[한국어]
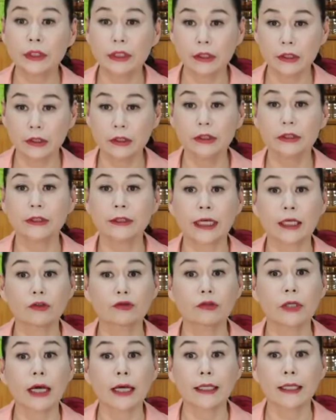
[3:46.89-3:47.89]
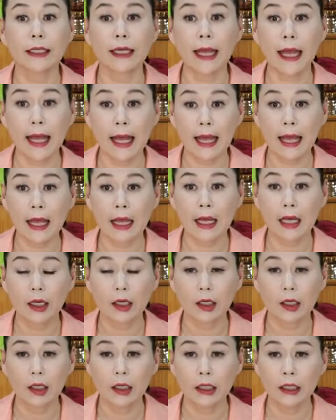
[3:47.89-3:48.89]
키워지는 사주가 아니라
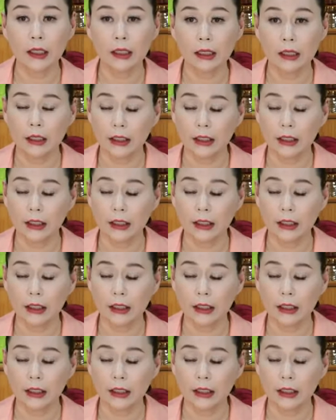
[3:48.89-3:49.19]
어?